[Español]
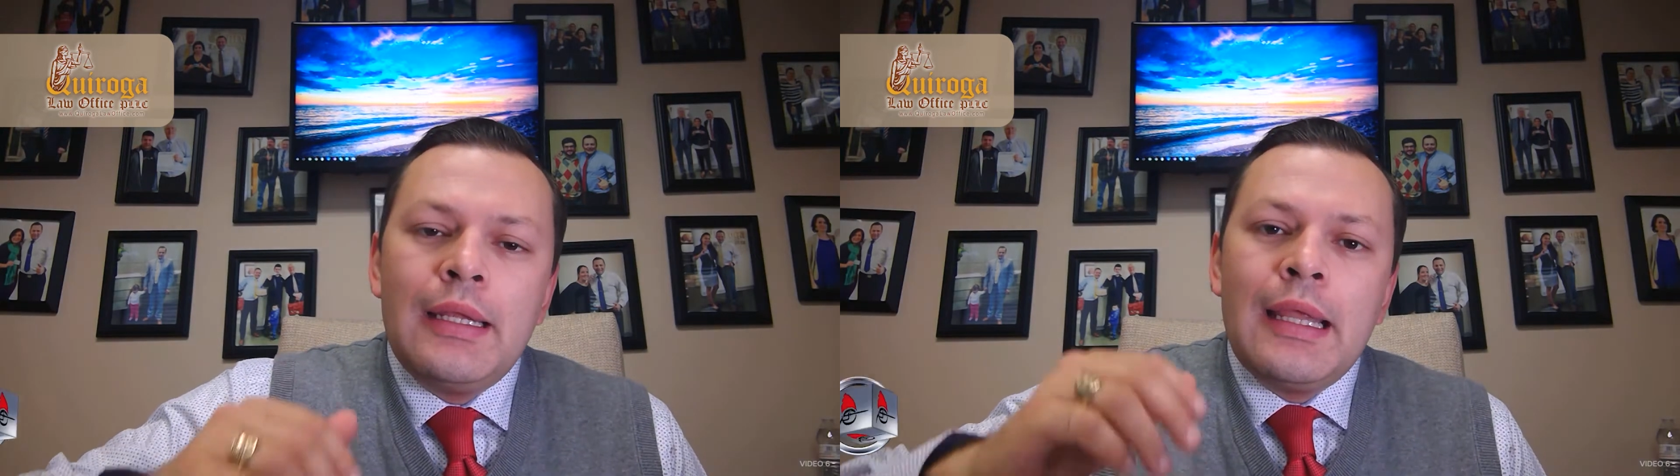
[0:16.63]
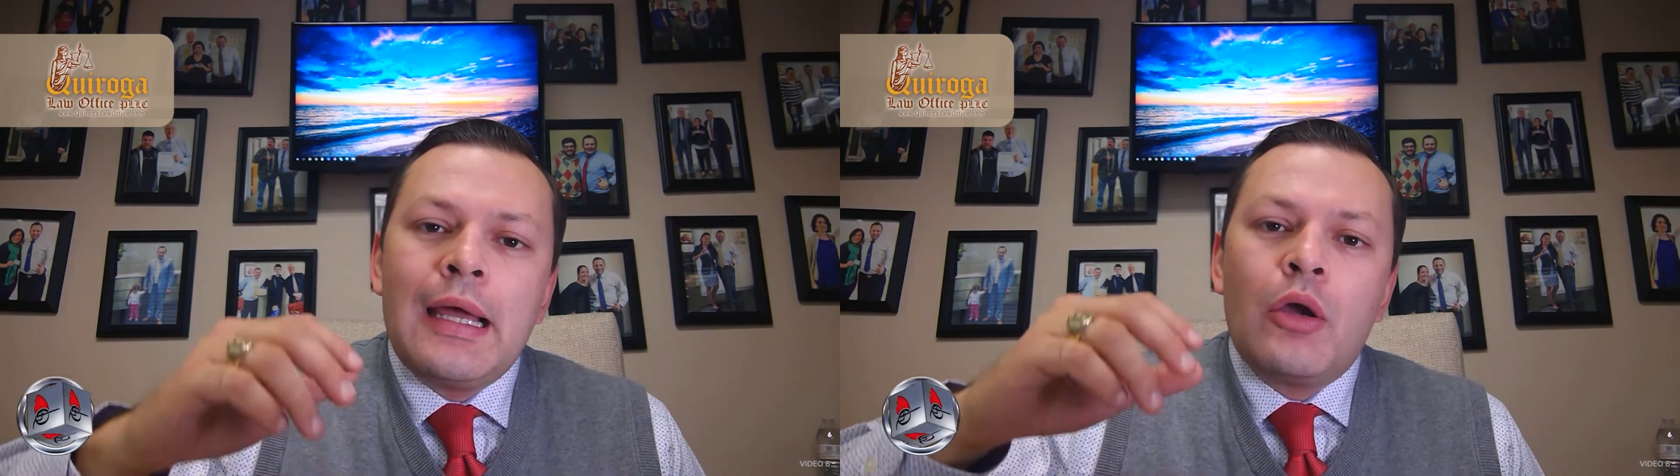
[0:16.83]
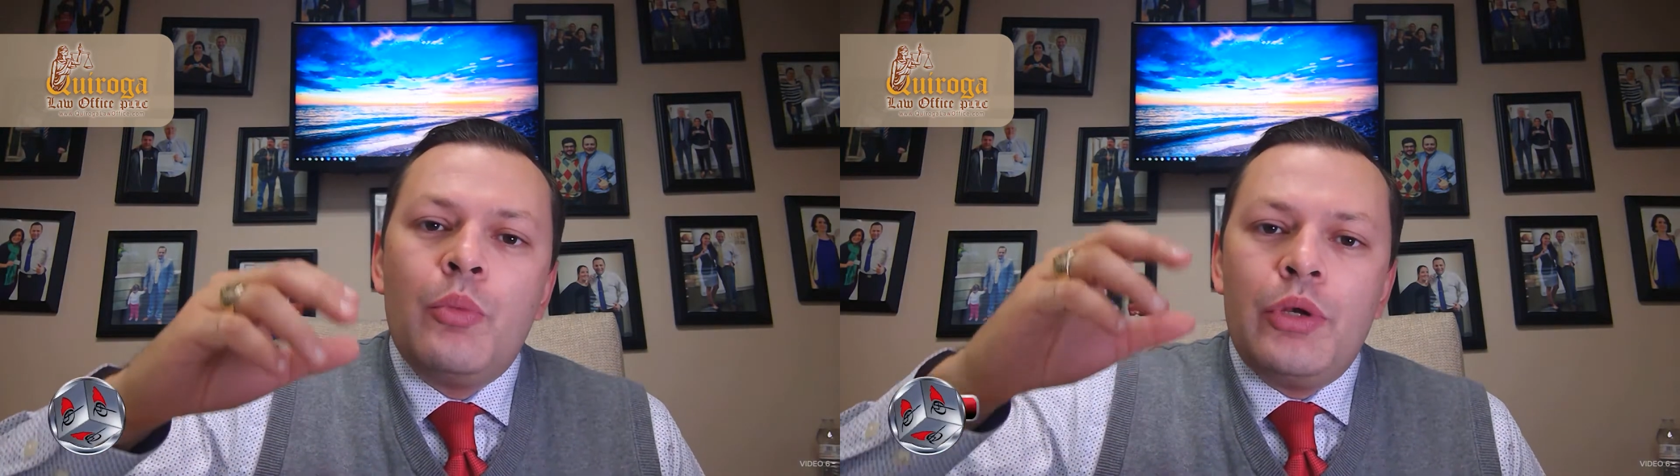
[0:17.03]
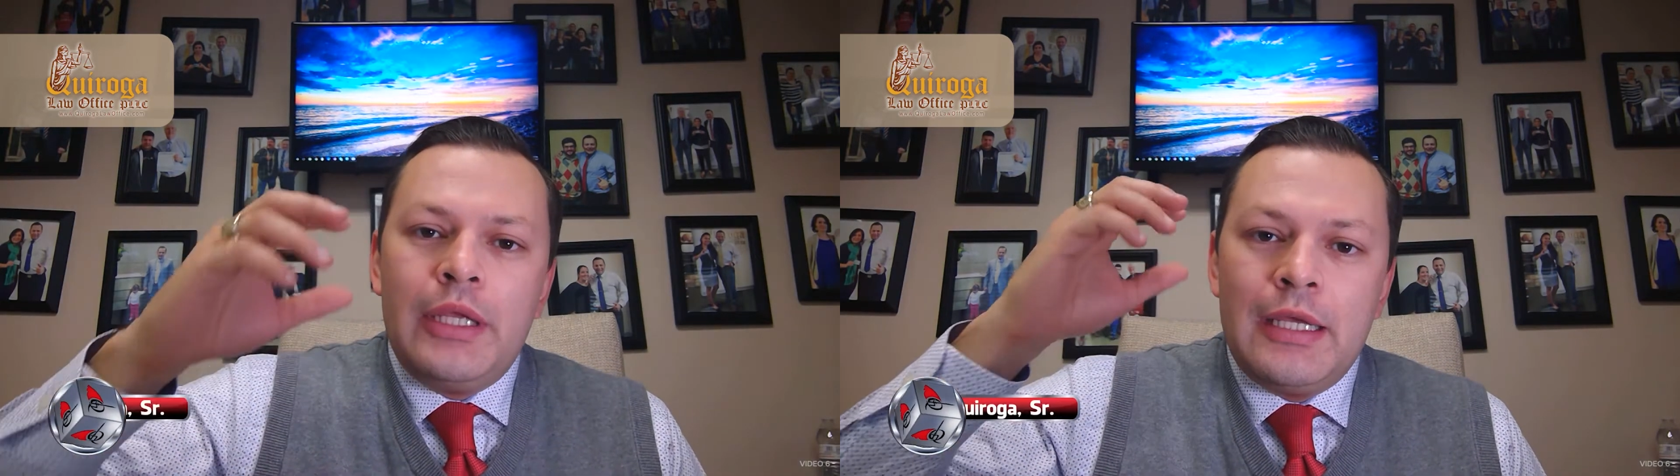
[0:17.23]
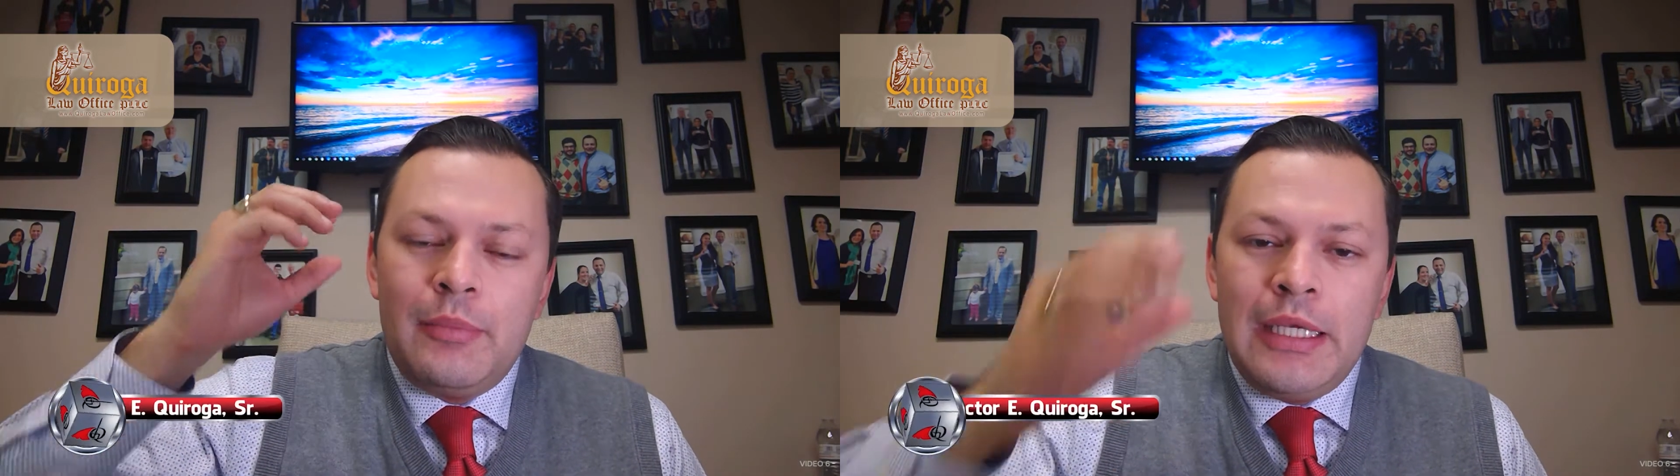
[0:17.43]
la
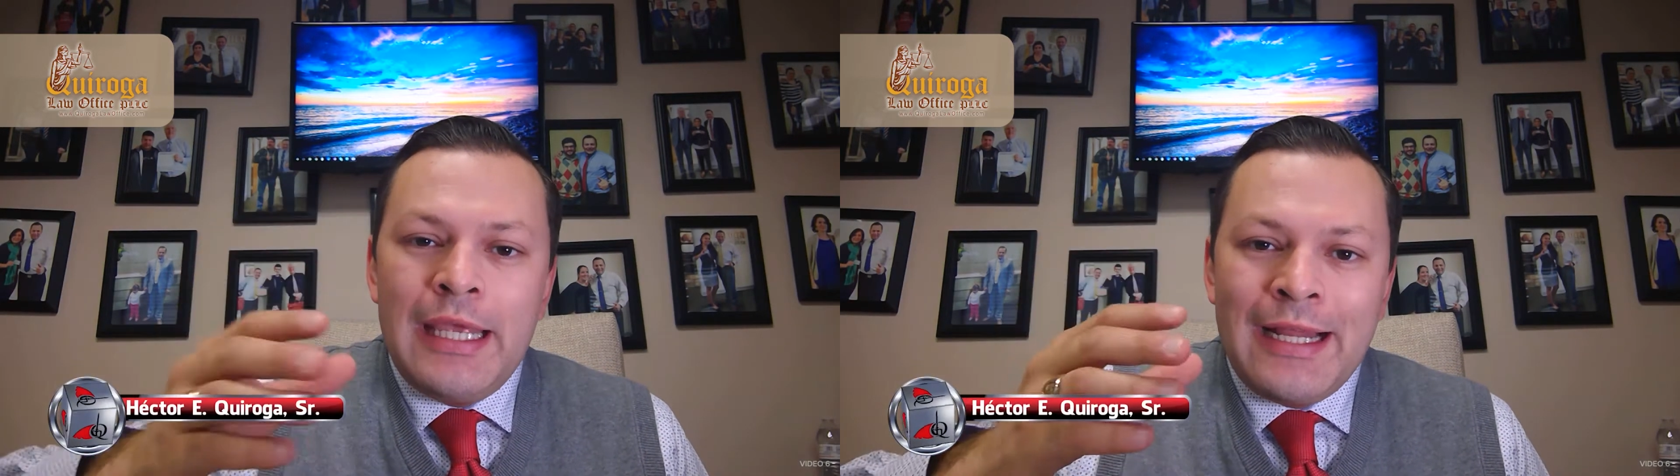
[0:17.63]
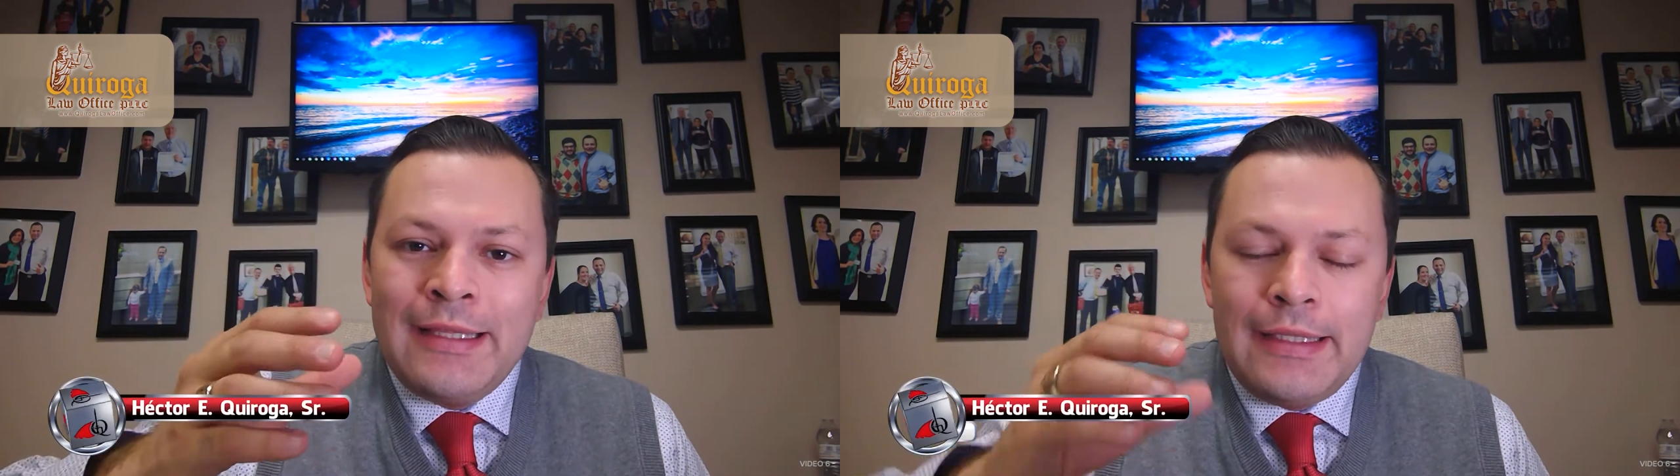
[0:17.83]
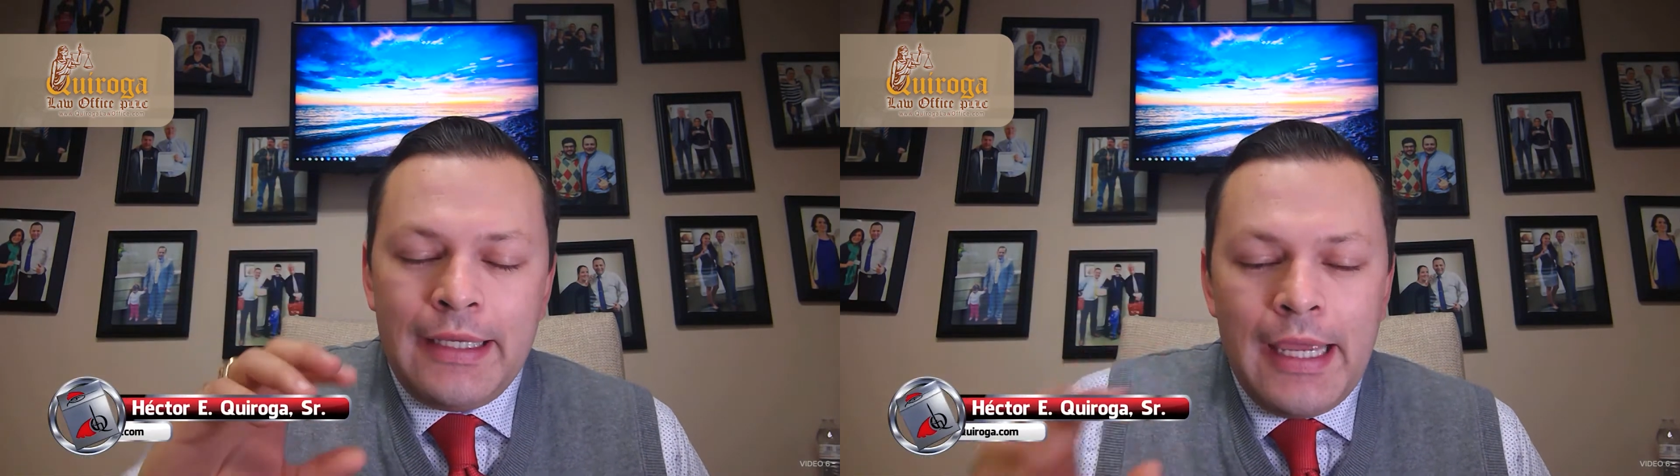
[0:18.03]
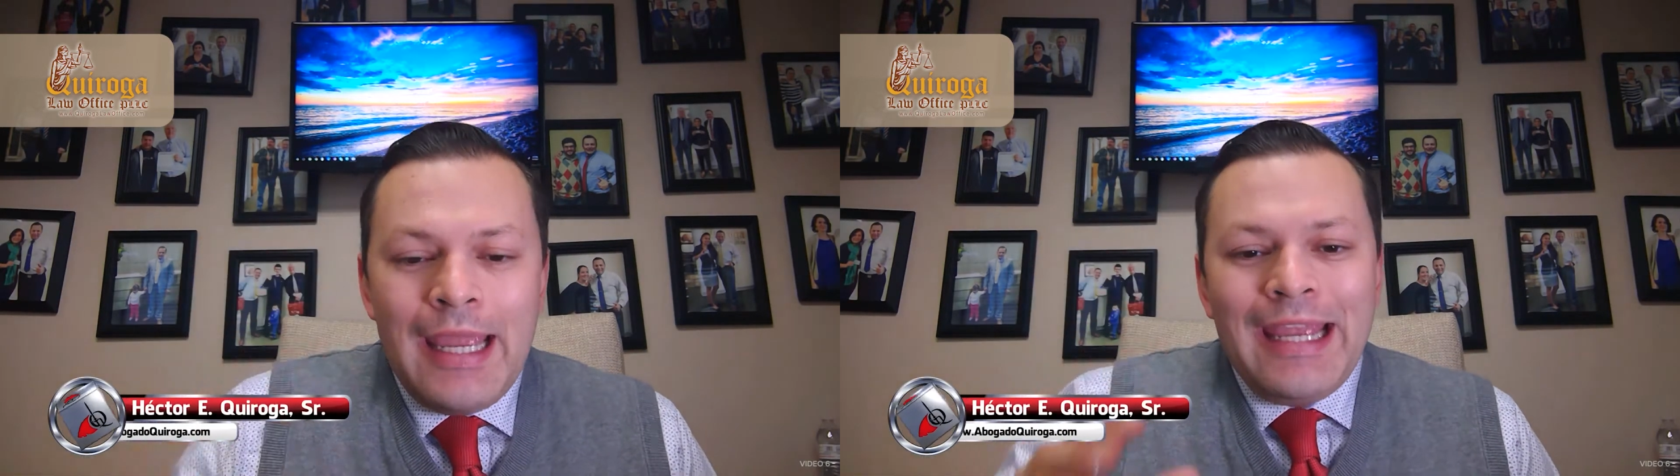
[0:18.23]
comunidad inmigrante.